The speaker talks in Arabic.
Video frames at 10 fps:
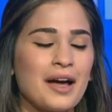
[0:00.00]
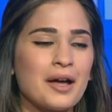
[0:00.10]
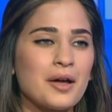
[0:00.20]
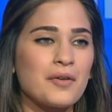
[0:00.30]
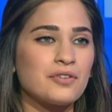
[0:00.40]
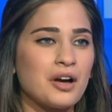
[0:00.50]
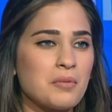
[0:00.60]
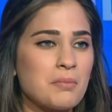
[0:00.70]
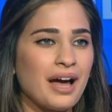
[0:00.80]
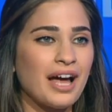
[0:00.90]
آه،
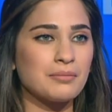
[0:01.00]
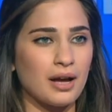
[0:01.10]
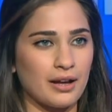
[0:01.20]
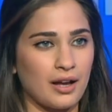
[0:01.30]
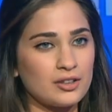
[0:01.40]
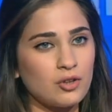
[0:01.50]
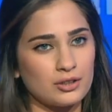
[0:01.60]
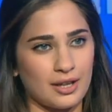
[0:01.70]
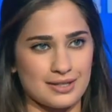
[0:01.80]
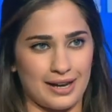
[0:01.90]
فمن بعد ما غضوا
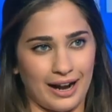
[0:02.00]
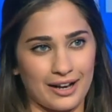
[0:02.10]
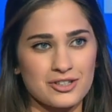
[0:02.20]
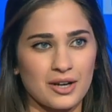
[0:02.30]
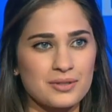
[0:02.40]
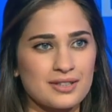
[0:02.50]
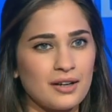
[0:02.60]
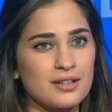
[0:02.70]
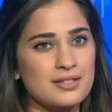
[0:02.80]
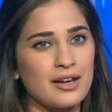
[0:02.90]
النظر عن
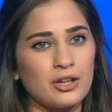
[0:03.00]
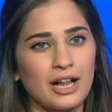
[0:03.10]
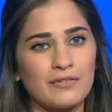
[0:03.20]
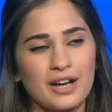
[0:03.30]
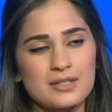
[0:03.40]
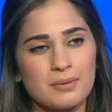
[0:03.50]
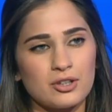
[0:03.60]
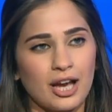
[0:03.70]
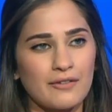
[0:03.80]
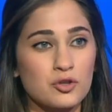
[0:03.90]
جوزها صاروا الفانز
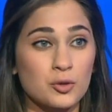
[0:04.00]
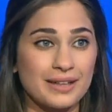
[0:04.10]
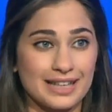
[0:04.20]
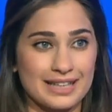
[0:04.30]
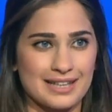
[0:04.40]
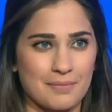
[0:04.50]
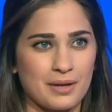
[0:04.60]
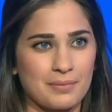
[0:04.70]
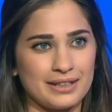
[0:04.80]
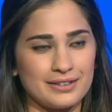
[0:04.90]
بده يعرفوا شو بدها
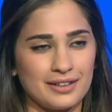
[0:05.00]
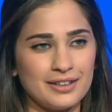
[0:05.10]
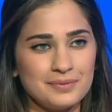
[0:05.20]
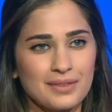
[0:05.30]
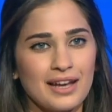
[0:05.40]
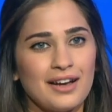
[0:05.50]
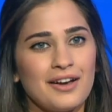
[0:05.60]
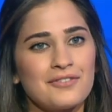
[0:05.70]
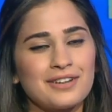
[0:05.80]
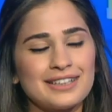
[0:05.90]
تسمي بنتها صحيح
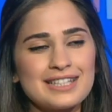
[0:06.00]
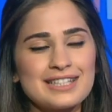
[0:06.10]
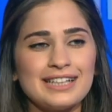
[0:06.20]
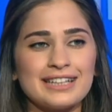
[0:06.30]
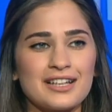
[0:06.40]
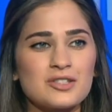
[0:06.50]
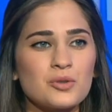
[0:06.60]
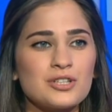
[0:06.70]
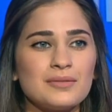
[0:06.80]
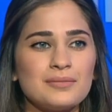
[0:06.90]
فنزلت على
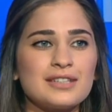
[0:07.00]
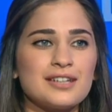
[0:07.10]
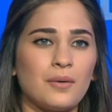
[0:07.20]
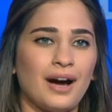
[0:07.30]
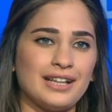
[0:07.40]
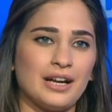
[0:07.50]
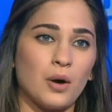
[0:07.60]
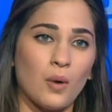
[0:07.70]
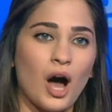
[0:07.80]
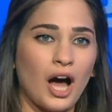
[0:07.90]
السوشيال ميديا وعلى
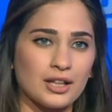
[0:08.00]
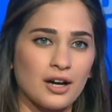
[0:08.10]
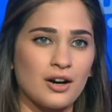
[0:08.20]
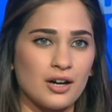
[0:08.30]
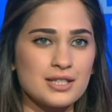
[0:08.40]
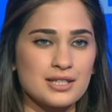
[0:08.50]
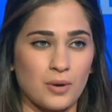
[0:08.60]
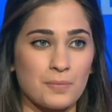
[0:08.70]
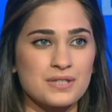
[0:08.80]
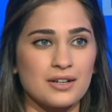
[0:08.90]
موقعها الخاص
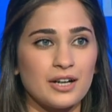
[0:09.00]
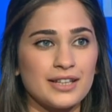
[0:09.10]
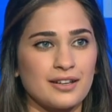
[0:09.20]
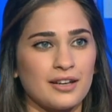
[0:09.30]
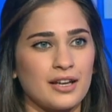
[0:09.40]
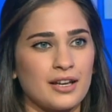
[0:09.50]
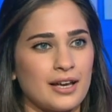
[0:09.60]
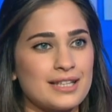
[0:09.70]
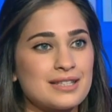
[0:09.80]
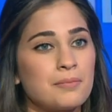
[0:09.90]
الويب سايت
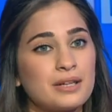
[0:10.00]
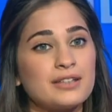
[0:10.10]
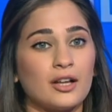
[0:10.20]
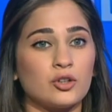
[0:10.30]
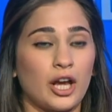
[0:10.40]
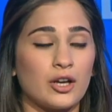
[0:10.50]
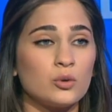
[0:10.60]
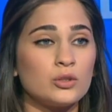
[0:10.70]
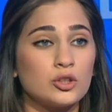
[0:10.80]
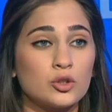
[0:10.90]
آه، اسم بنتها انه رح
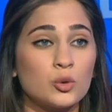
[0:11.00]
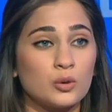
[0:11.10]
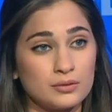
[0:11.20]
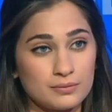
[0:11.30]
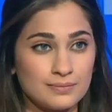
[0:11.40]
يكون ترو